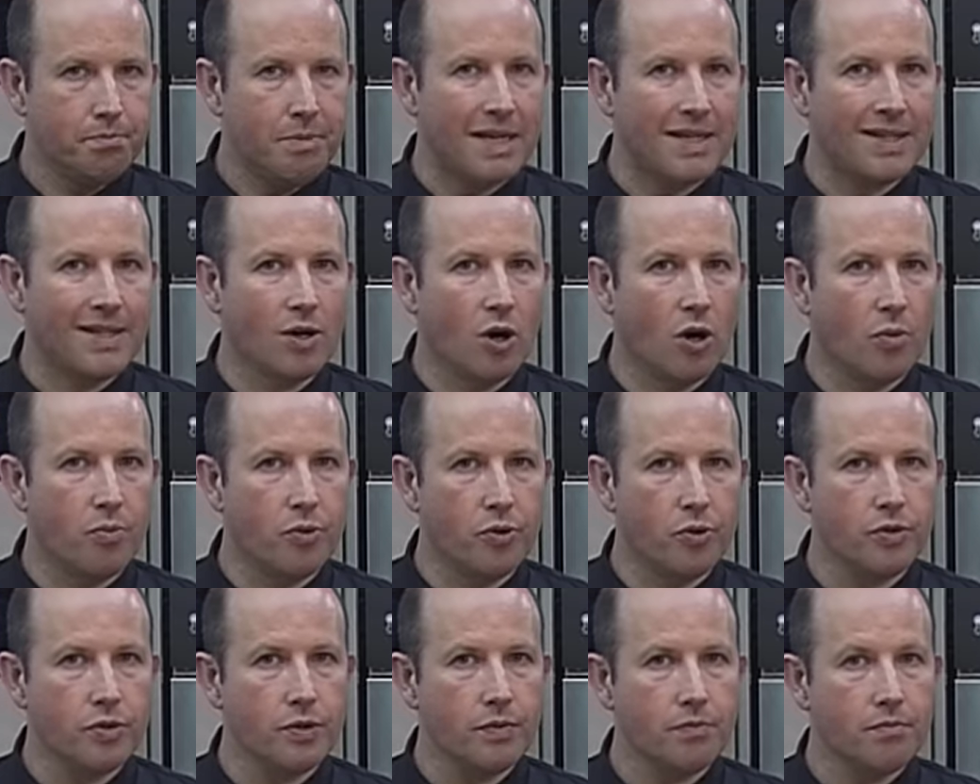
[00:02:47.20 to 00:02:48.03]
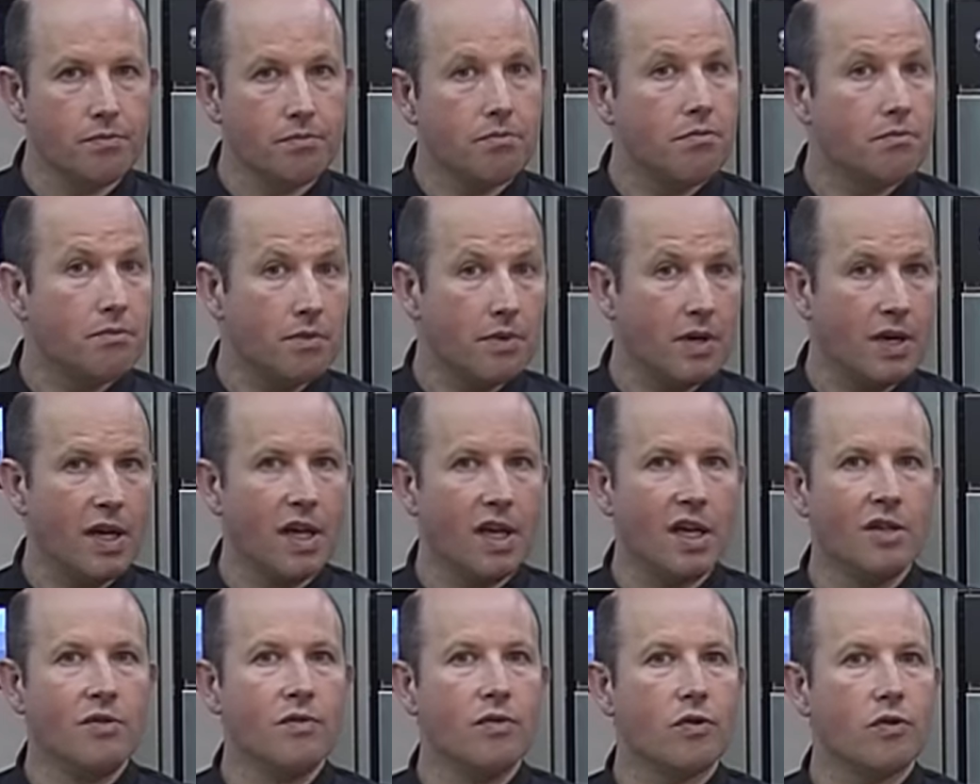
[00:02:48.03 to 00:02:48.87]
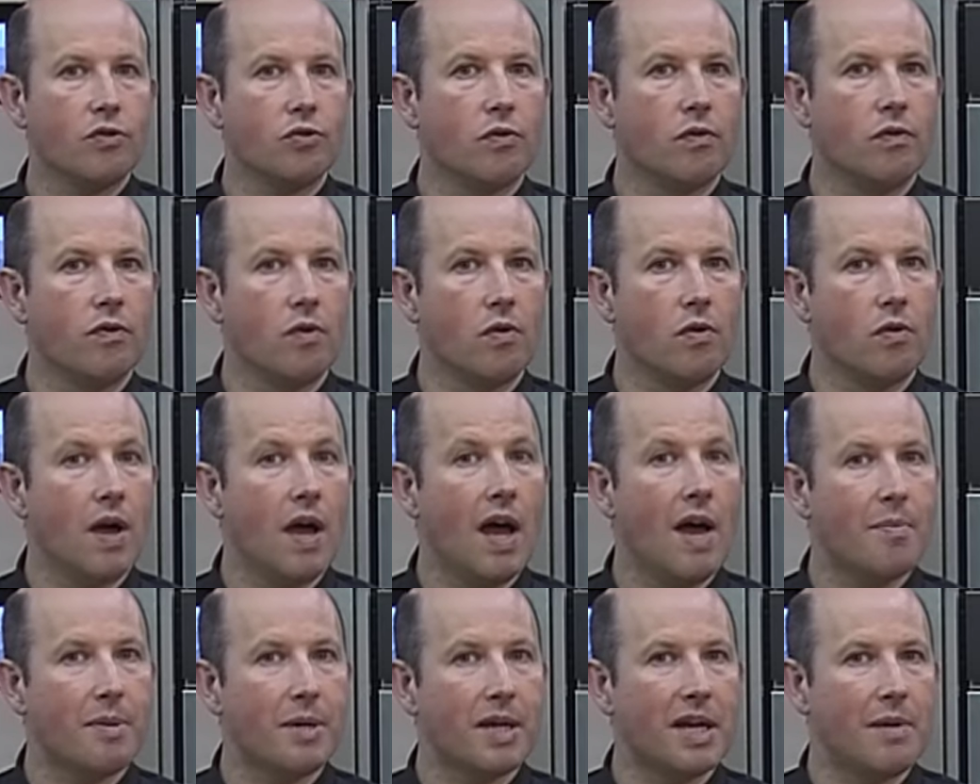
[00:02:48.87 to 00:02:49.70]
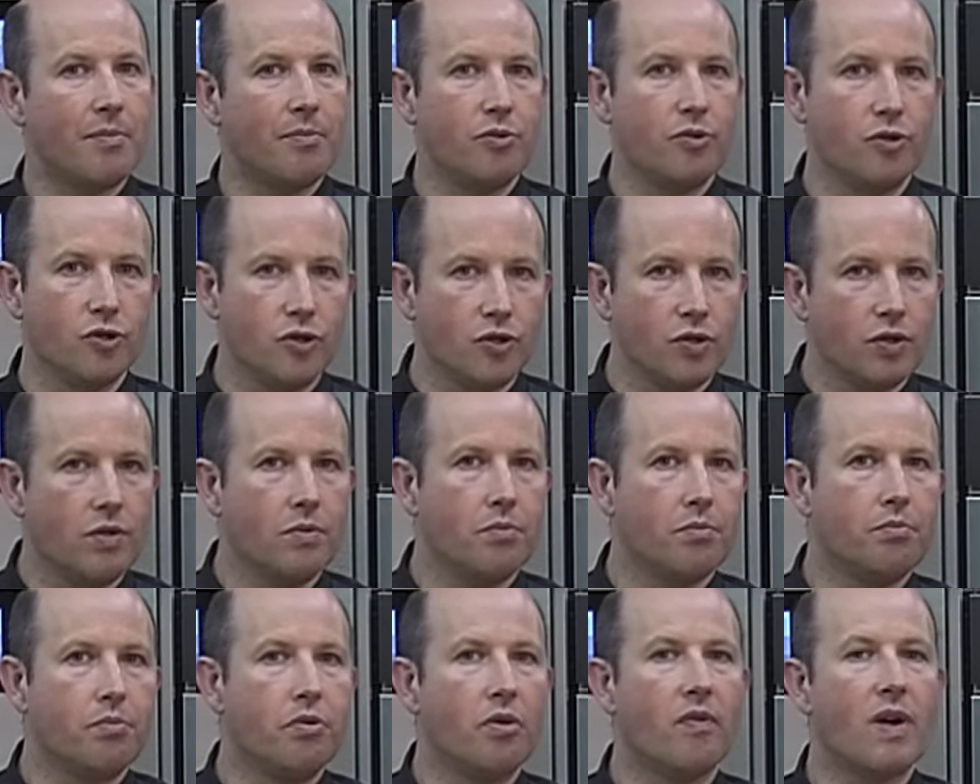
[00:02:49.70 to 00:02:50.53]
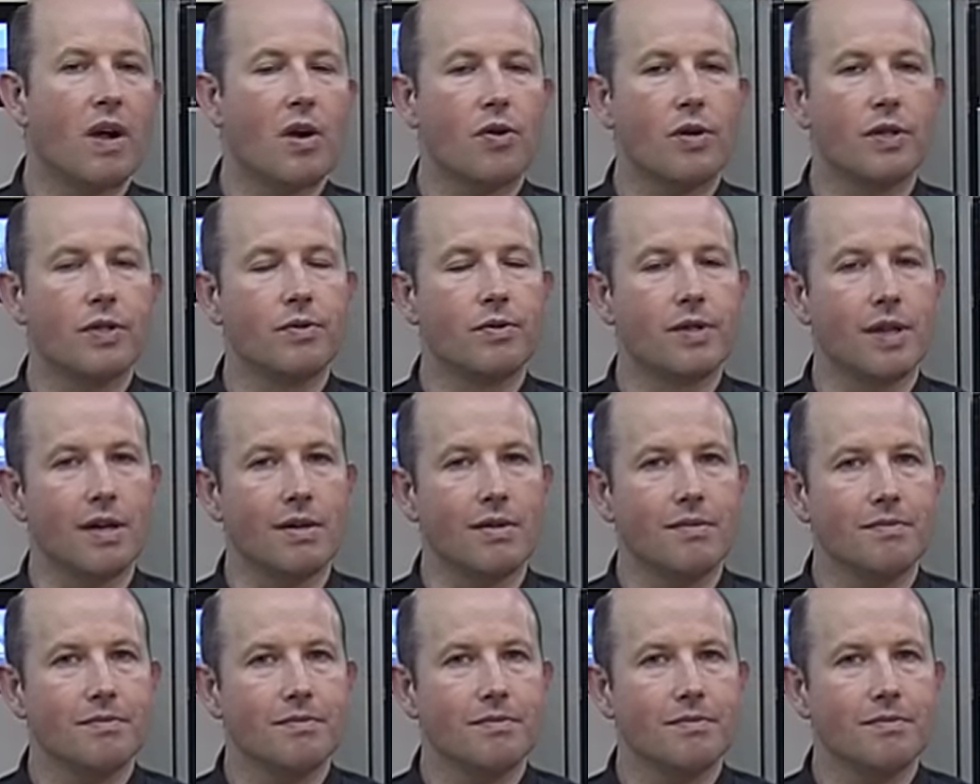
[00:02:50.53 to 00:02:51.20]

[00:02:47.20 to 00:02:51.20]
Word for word: partir en pause et nous vous retrouverons après la pause pour voir le résultat.